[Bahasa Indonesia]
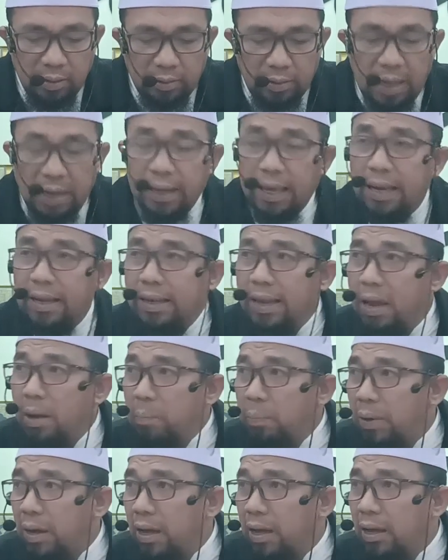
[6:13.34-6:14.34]

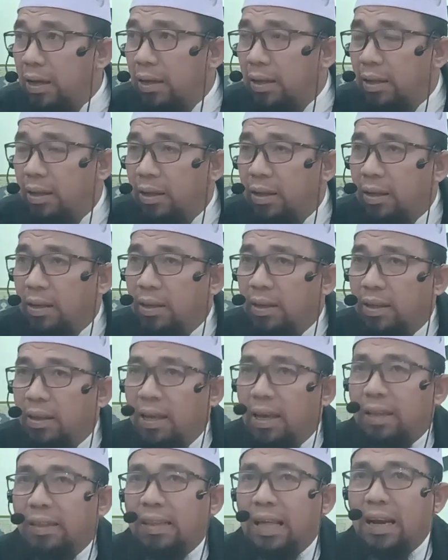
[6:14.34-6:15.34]
targetnya apa
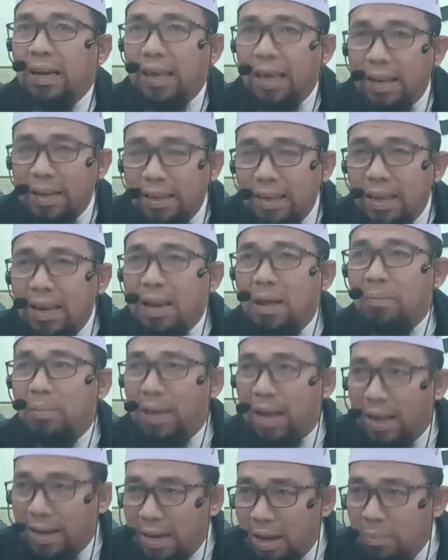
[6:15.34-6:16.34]
Ya targetnya Nabi
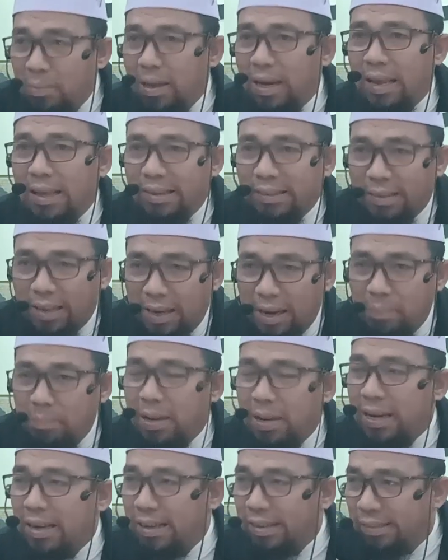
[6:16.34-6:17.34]
Adam alaihissalam
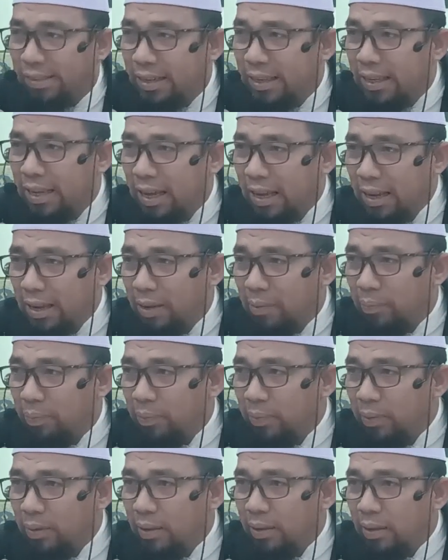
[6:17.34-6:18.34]
dan istrinya
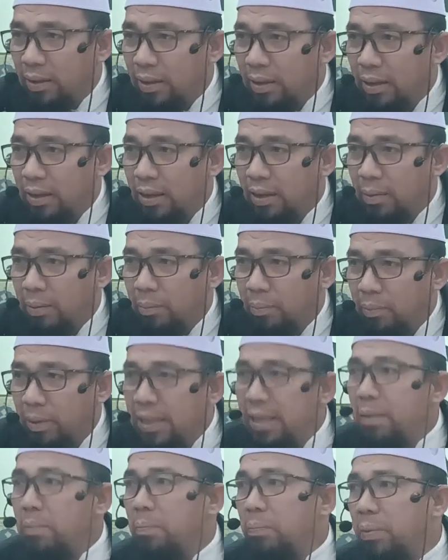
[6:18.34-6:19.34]

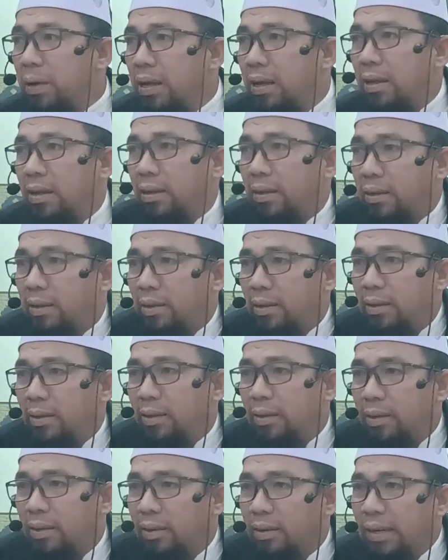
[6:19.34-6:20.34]
menyimpang
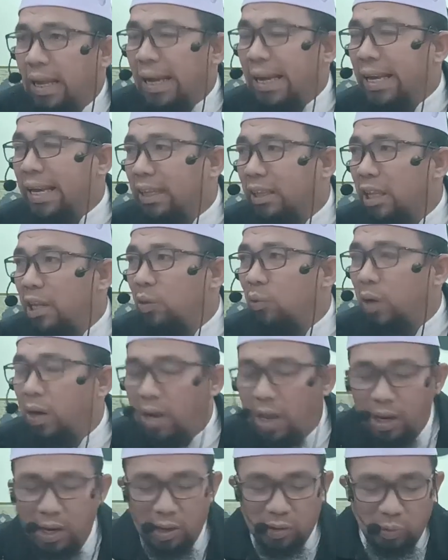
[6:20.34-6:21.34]
dari
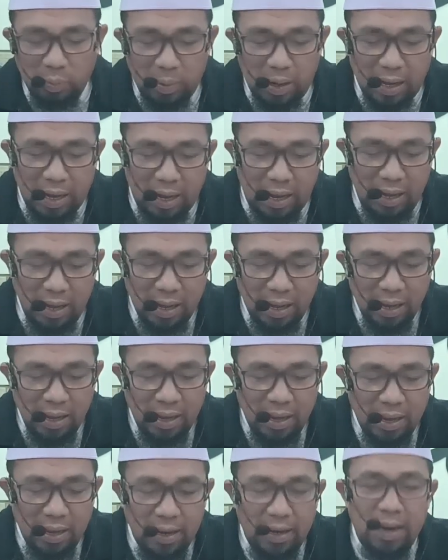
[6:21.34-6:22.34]
ketentuan Allah
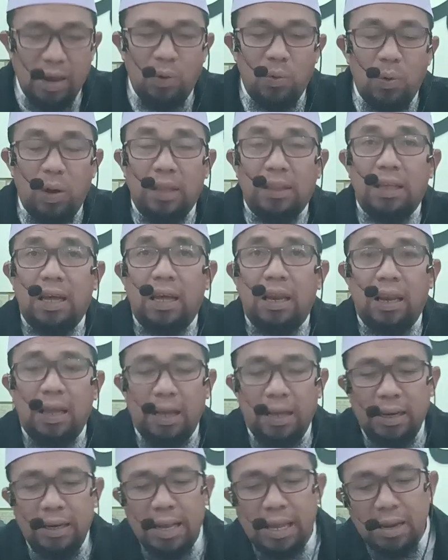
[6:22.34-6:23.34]
subhanahu wa
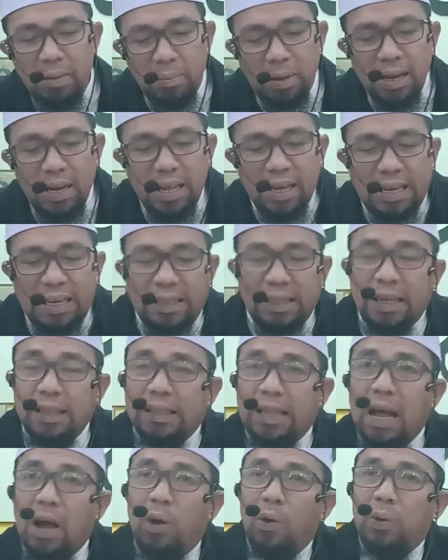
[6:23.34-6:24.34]
ta'ala. Dari mana kita
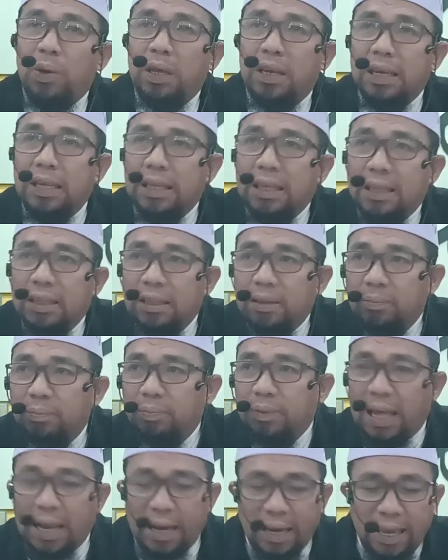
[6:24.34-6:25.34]
tahu ini?
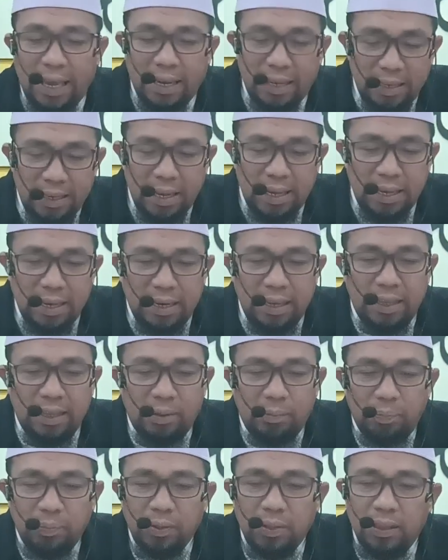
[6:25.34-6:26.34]
Targetnya ini.
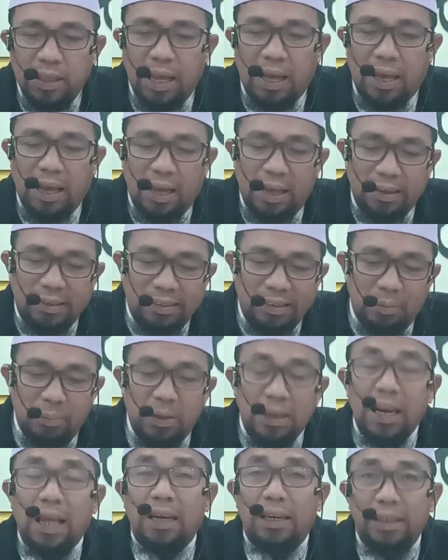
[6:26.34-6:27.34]
Nah
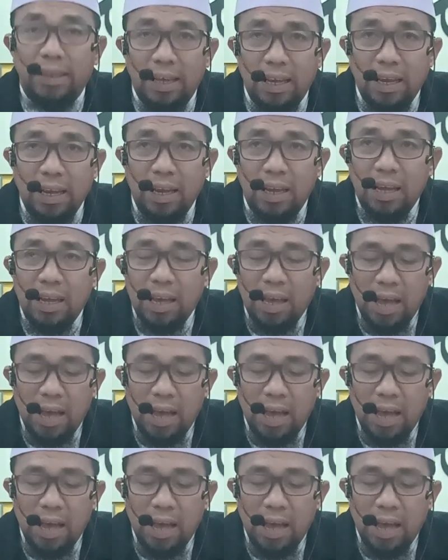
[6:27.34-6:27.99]
sebenarnya